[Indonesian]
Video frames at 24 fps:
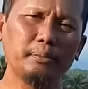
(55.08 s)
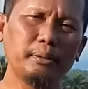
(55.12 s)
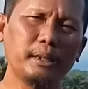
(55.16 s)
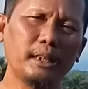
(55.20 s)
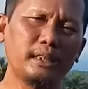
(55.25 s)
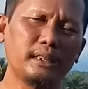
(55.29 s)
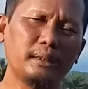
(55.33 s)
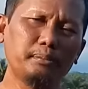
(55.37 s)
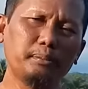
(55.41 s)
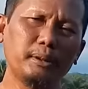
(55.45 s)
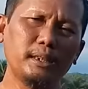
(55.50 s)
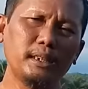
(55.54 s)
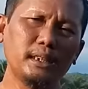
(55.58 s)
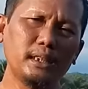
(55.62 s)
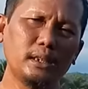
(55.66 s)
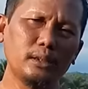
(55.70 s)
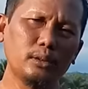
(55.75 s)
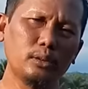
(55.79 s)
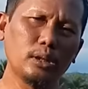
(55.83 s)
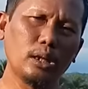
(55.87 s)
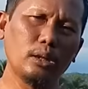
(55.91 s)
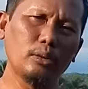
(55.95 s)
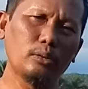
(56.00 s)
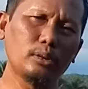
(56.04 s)
berhadapan
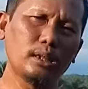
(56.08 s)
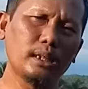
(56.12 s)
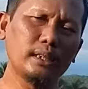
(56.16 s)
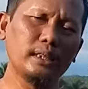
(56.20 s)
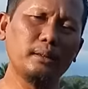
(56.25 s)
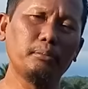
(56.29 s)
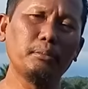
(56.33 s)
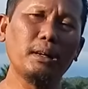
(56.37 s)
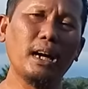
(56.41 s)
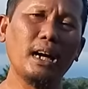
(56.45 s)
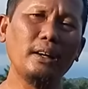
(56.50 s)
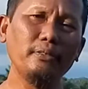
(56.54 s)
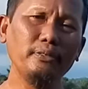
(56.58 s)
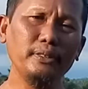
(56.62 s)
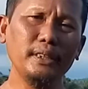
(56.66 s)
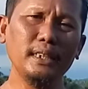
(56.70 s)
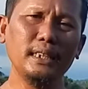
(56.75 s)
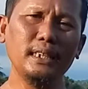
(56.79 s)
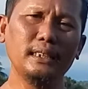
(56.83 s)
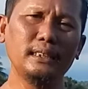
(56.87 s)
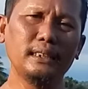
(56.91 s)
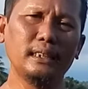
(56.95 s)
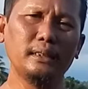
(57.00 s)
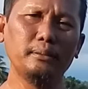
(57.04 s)
dengan orang-orang yang maaf
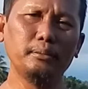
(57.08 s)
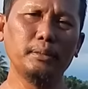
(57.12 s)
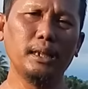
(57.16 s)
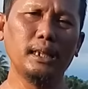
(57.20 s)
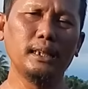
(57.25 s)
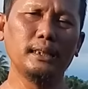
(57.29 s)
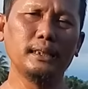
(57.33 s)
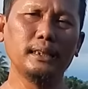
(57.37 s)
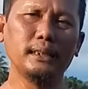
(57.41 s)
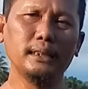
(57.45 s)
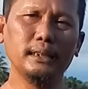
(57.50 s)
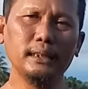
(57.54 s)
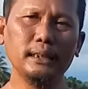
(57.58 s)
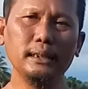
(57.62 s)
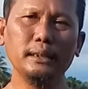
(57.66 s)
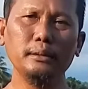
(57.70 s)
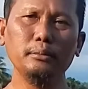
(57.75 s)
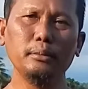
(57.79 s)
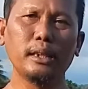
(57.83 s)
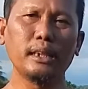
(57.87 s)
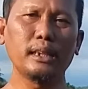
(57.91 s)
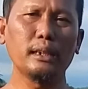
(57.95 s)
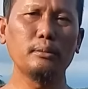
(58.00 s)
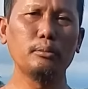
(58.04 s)
ya dalam hal ini
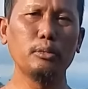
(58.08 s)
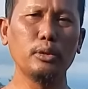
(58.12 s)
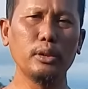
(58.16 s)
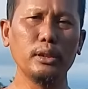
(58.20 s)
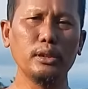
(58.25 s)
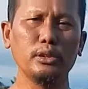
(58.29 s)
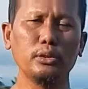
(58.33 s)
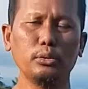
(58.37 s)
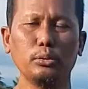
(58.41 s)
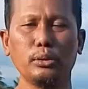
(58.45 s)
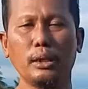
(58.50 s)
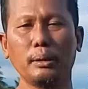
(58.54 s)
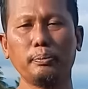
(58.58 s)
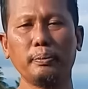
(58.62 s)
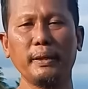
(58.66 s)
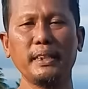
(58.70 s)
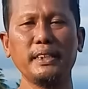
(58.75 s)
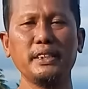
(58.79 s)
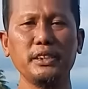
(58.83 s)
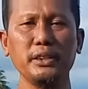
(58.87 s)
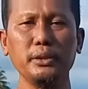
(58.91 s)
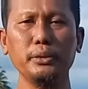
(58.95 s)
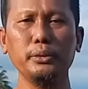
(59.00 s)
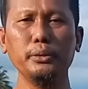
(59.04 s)
mereka mungkin sudah
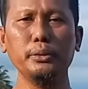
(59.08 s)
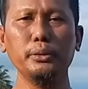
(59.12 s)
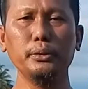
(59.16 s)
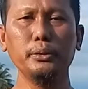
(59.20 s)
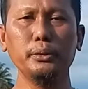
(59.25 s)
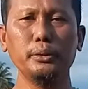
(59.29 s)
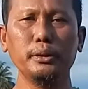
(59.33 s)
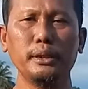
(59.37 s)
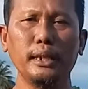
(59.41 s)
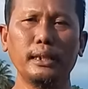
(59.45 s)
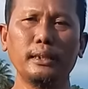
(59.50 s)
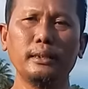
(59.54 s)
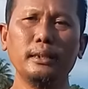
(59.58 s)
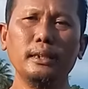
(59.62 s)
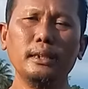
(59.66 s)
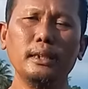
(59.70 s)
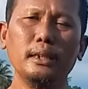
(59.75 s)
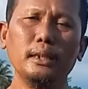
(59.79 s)
pensiun dan